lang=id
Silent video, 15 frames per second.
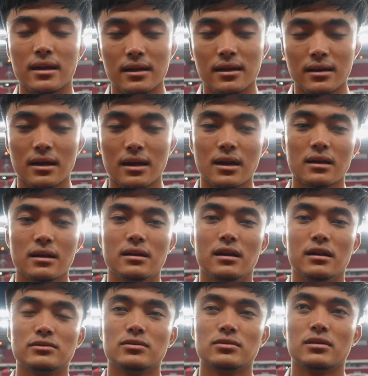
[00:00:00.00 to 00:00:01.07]
tersebut.
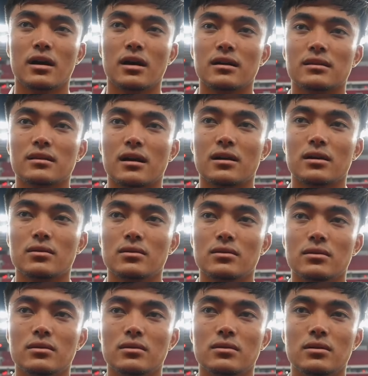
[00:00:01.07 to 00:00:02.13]
Benny
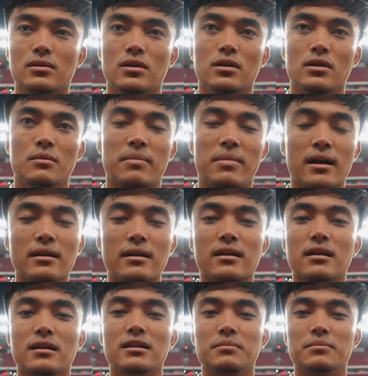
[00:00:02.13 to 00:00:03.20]
menjadi aktor penting di
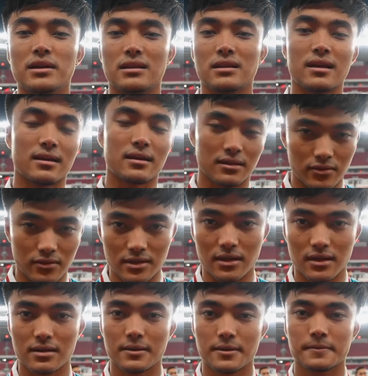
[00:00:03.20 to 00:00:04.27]
belakang melejitnya potensi